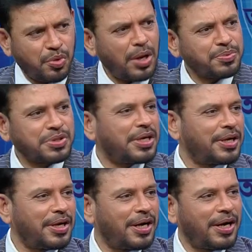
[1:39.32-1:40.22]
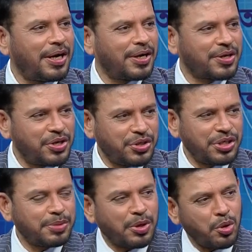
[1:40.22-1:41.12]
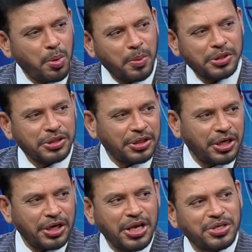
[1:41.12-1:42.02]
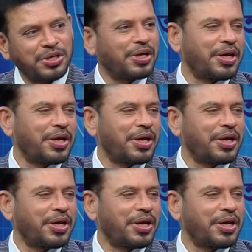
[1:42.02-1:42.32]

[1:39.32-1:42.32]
প্রলাপসটা কি জিনিস বা কোমর ব্যথার সাথে একটা রিলেশনটা